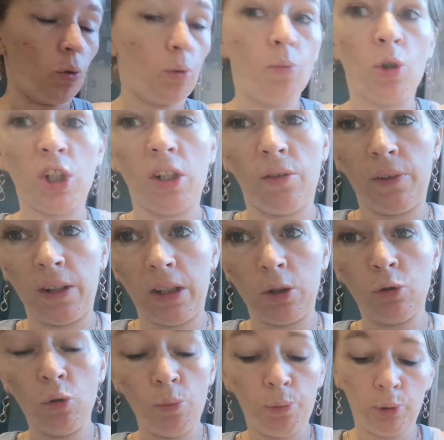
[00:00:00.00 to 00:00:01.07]
Donc, moi, j'ai fini
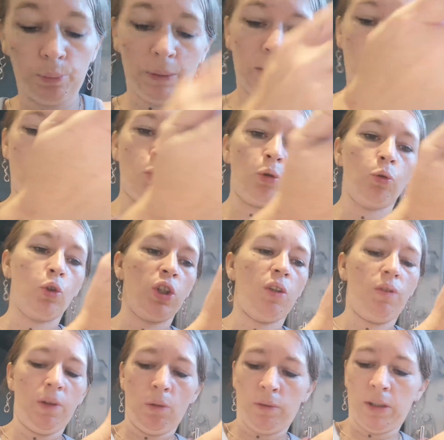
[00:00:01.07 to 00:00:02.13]
tout le pot de peinture. Donc,
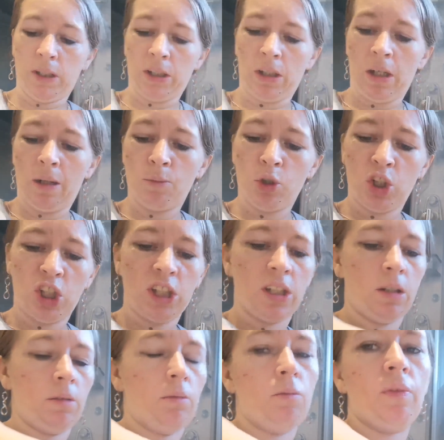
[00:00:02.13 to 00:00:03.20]
j'ai fait, on va dire, la
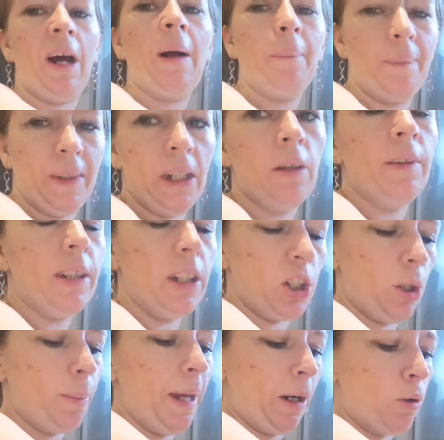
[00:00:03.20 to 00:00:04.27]
moitié. Enfin, il avait
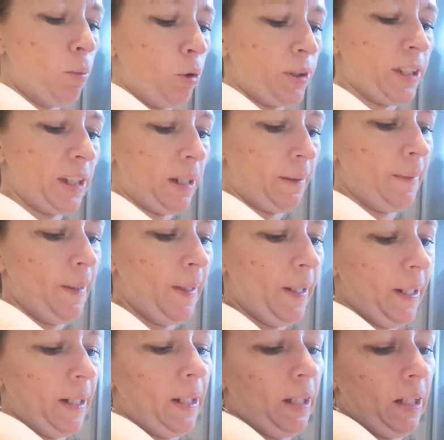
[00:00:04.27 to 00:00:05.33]
déjà bien commencé
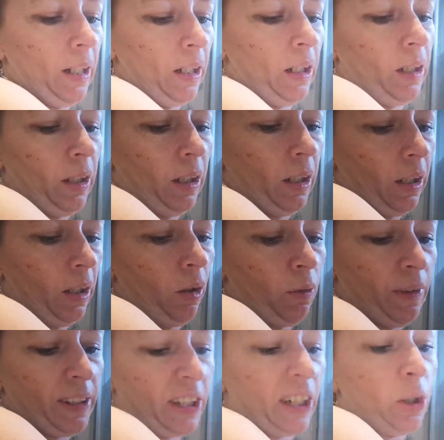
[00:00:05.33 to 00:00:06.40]

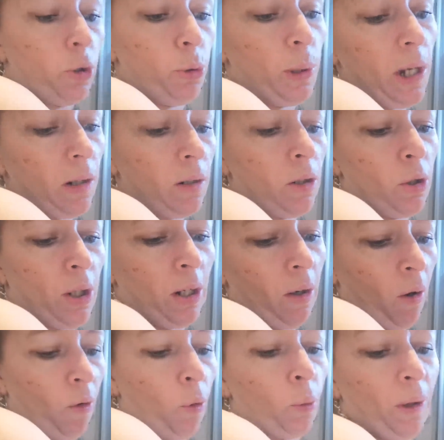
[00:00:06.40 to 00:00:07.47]
va dire que lui, euh,
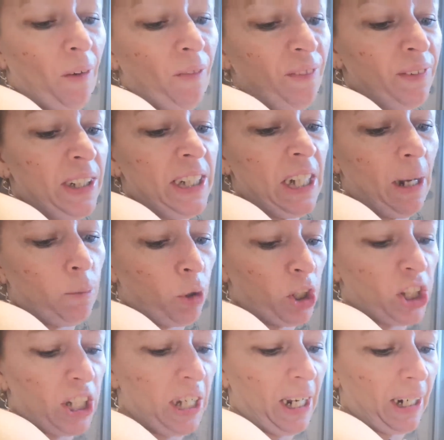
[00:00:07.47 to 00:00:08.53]
on a fini la
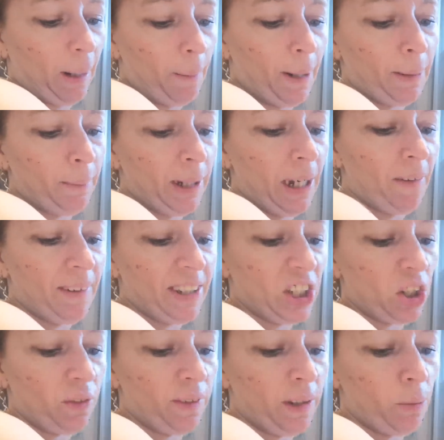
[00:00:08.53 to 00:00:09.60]
moitié de la cabane, mais il avait
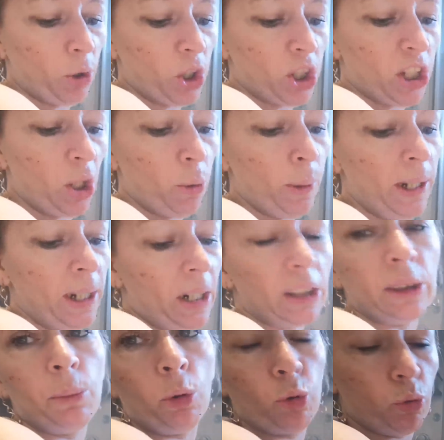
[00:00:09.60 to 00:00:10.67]
déjà fait une moitié à lui
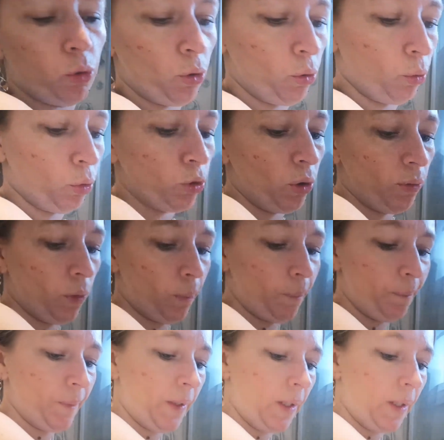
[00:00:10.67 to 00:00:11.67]
quasiment tout seul, donc ça va.